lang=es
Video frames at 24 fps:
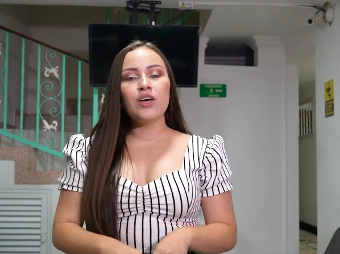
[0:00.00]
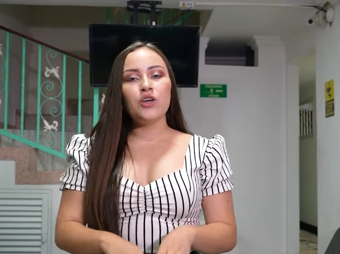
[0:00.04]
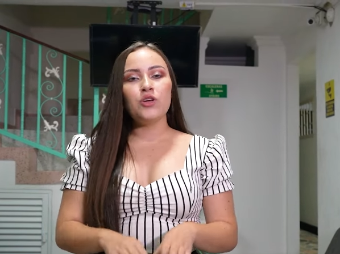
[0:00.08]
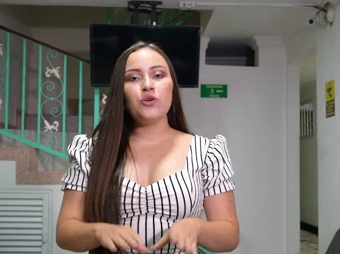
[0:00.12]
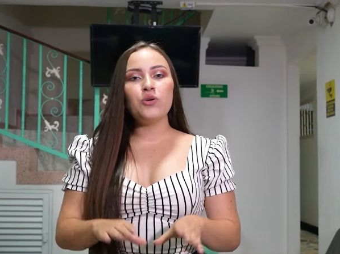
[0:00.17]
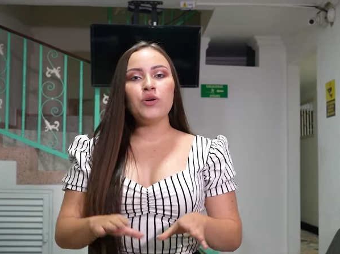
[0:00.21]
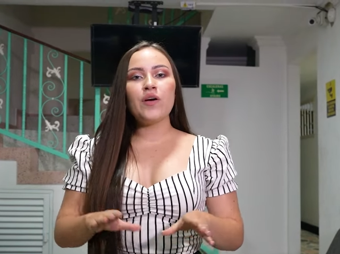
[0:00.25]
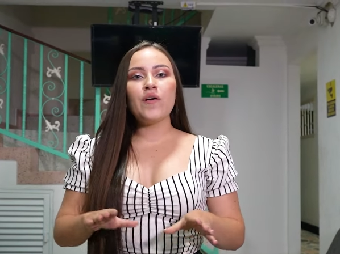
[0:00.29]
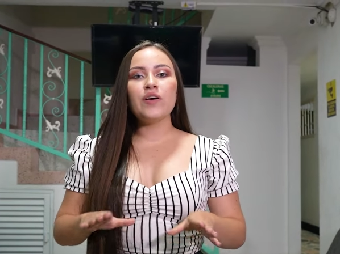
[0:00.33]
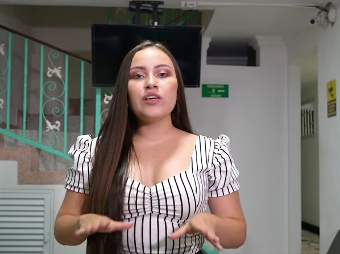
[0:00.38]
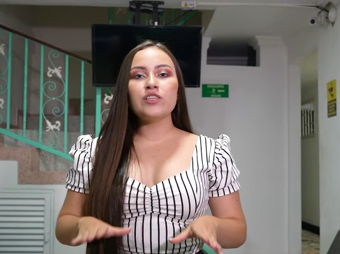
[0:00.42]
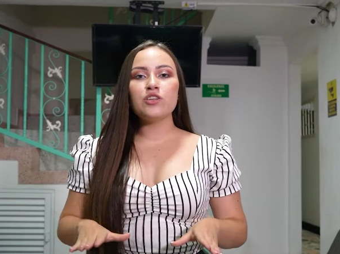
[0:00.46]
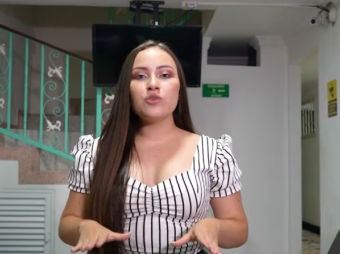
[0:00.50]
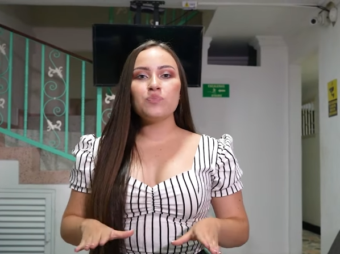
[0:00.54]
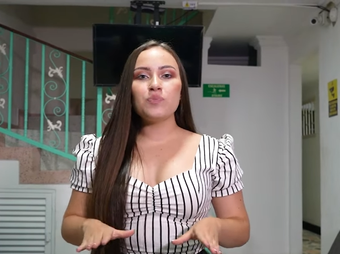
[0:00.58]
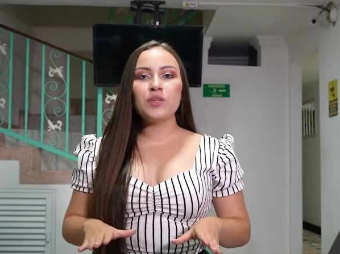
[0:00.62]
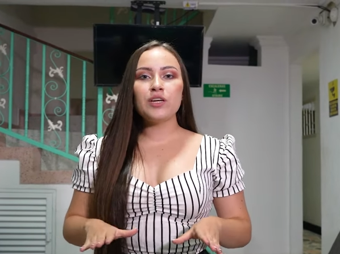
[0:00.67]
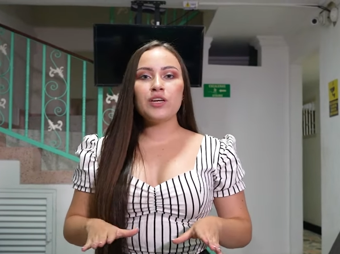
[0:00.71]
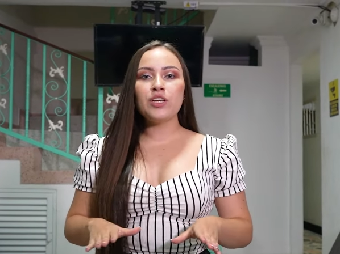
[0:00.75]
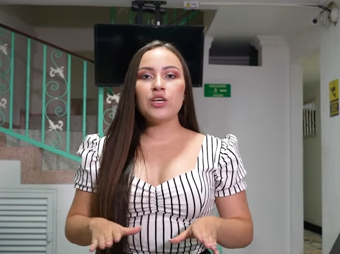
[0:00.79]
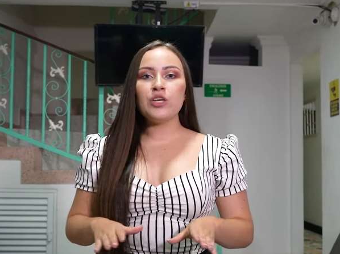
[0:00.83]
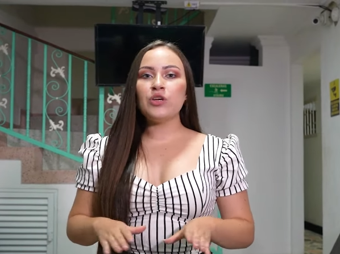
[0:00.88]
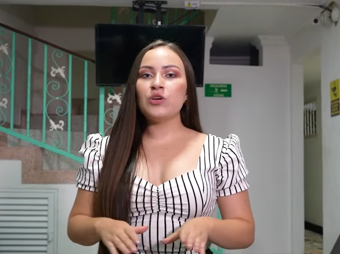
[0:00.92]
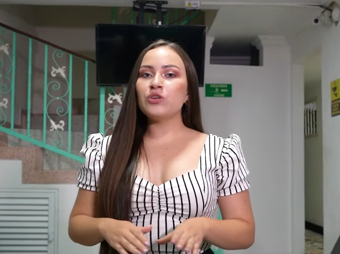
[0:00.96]
y una vez
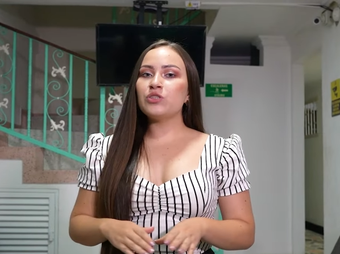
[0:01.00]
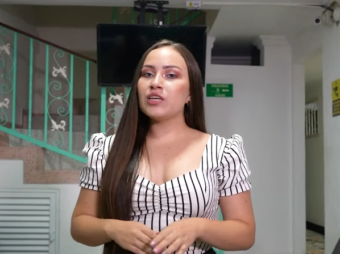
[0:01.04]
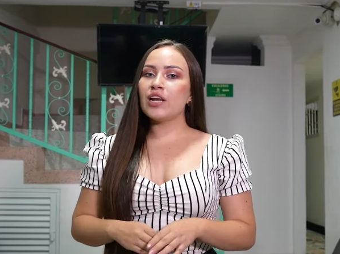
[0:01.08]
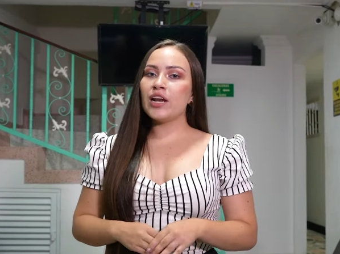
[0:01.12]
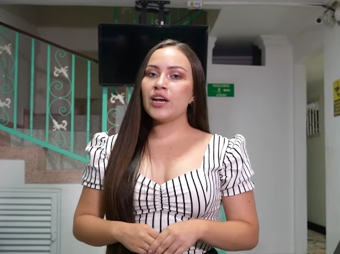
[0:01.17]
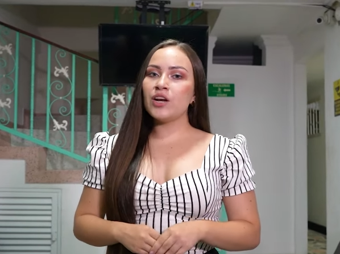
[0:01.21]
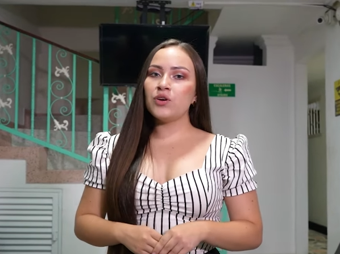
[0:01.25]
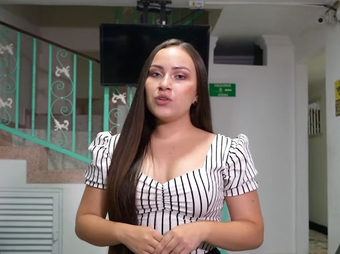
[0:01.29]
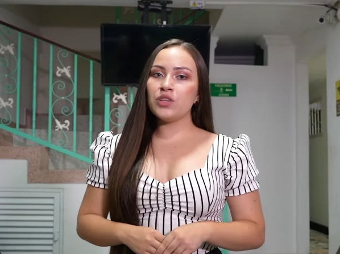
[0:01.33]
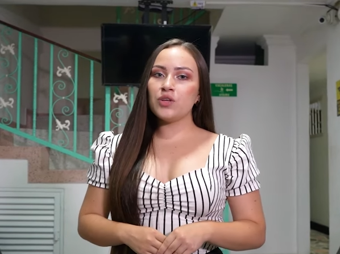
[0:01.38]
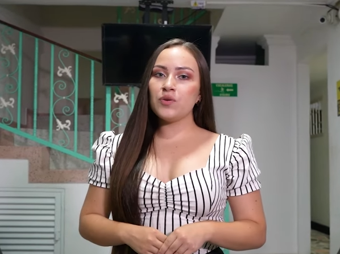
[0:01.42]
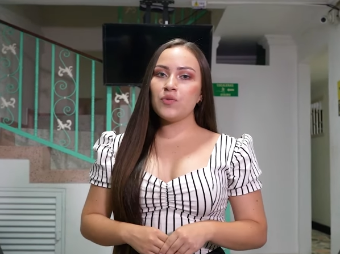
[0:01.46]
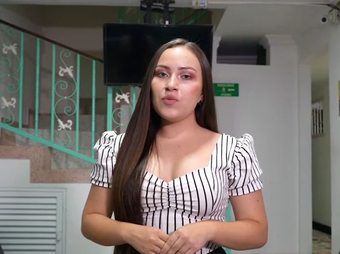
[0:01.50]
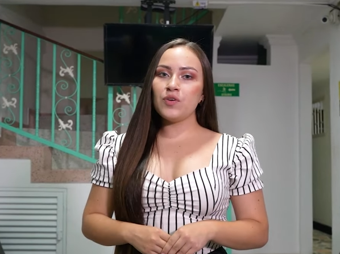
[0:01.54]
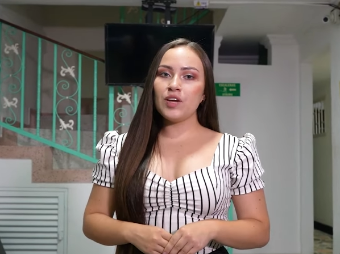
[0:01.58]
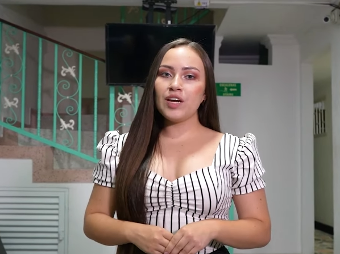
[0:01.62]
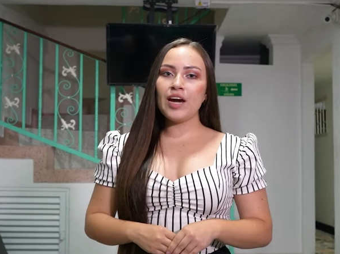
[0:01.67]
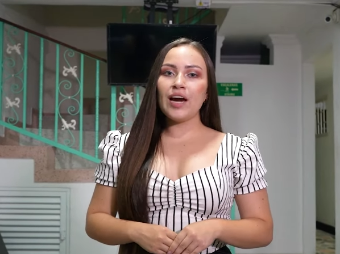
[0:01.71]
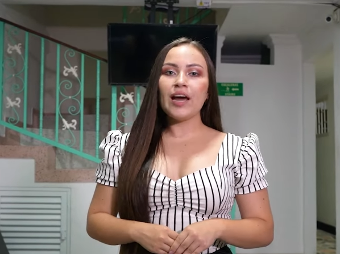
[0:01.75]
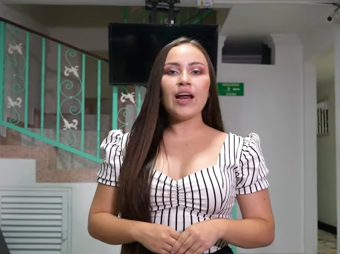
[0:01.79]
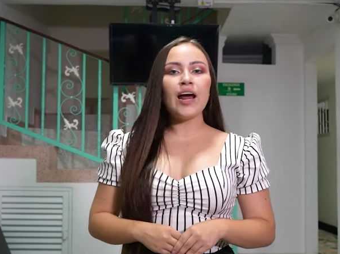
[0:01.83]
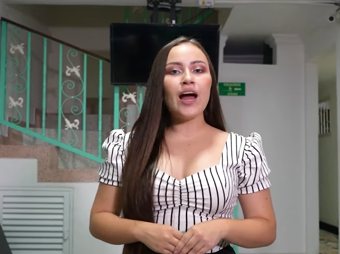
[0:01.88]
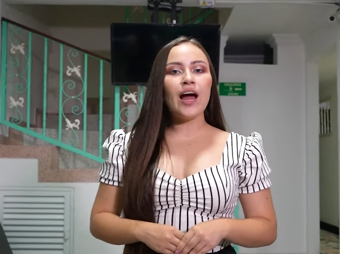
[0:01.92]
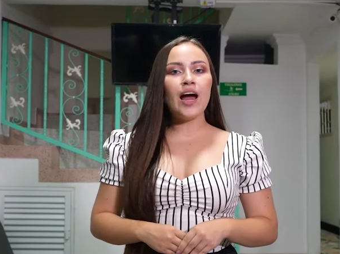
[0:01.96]
obtenidos se le
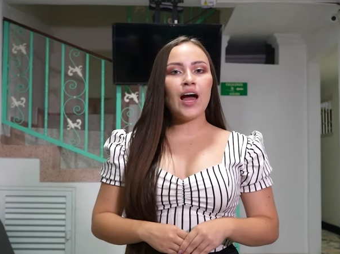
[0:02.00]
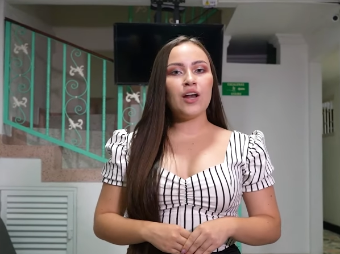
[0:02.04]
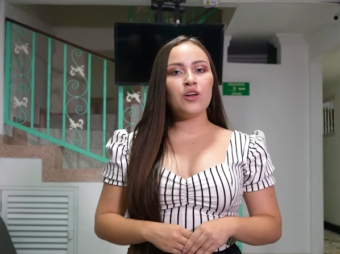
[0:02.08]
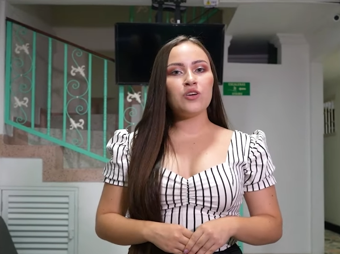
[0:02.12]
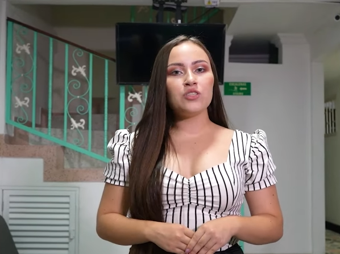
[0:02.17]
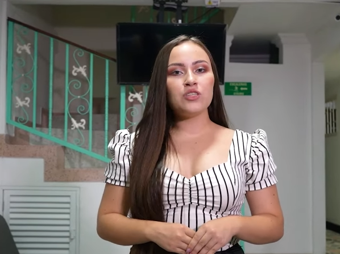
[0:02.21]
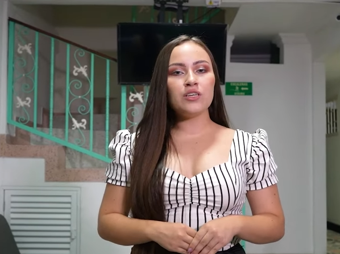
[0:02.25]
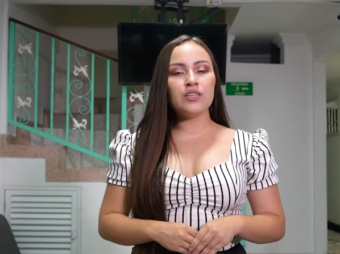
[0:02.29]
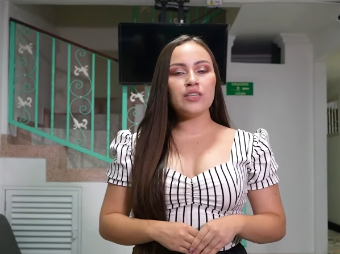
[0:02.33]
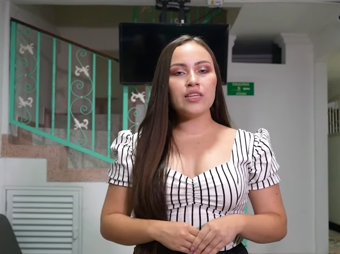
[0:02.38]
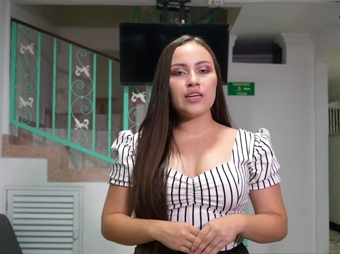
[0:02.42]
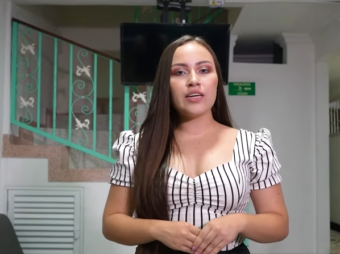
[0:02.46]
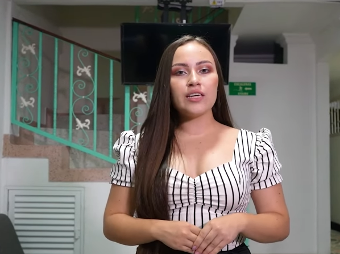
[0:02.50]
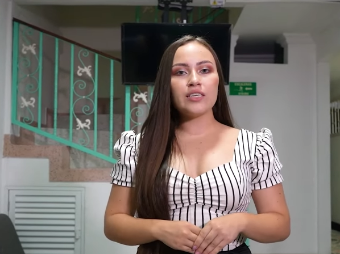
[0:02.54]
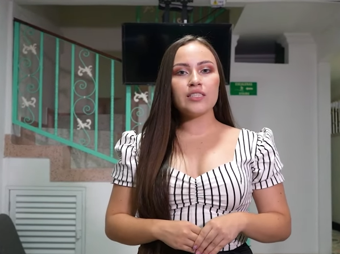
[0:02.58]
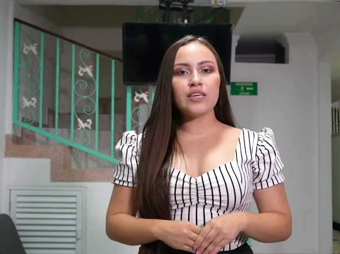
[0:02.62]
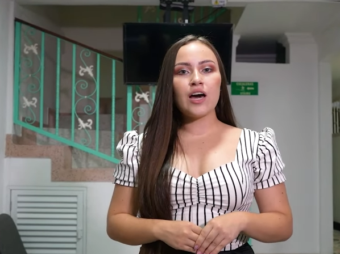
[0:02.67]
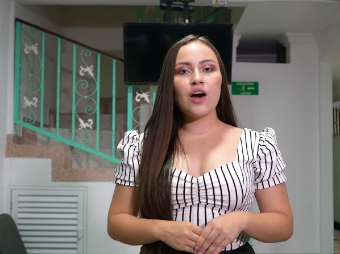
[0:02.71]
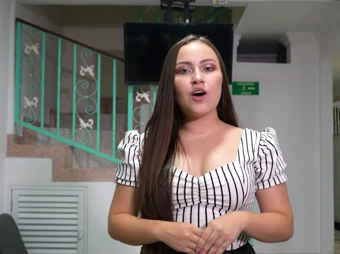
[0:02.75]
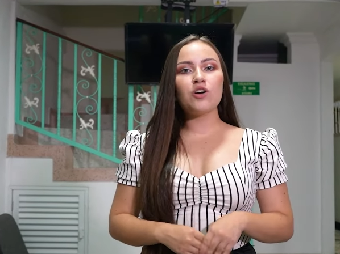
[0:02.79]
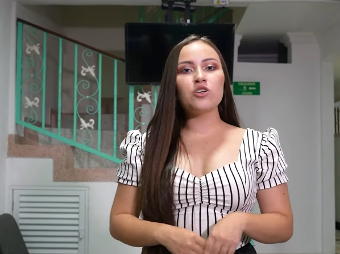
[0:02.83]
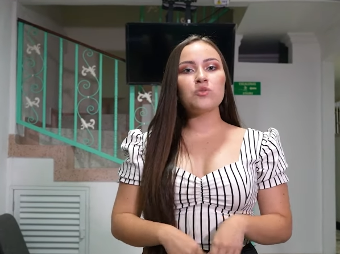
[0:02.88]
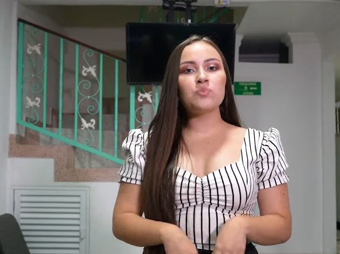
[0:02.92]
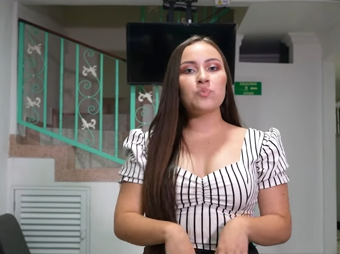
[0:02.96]
notificará a los
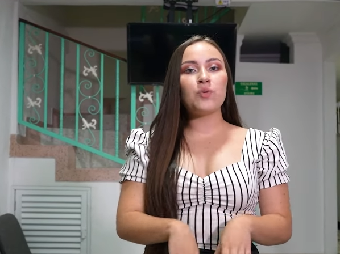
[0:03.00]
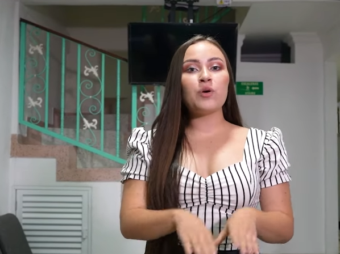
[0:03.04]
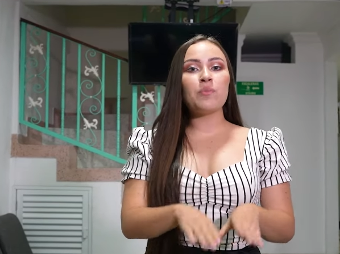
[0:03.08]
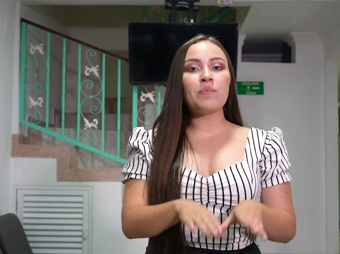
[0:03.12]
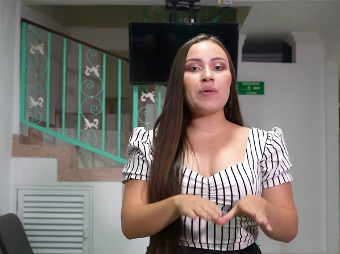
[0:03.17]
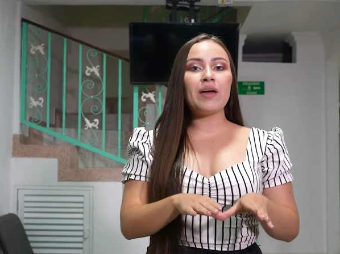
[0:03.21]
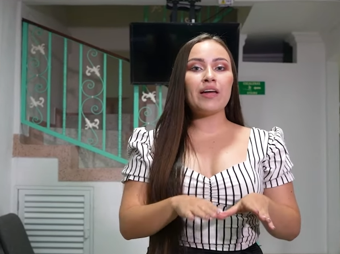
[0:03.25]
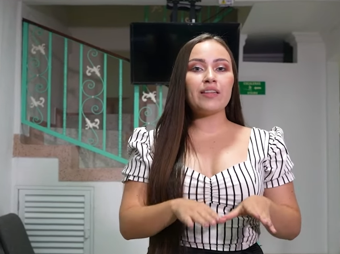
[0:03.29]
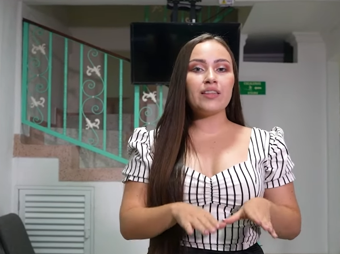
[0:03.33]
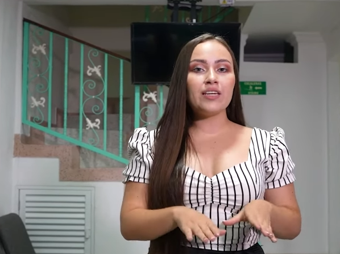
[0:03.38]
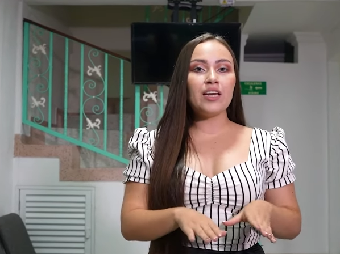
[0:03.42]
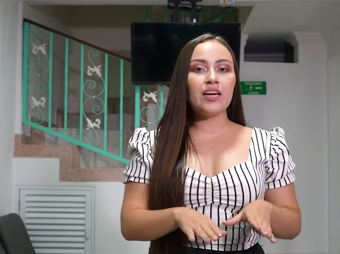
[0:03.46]
interesados por vía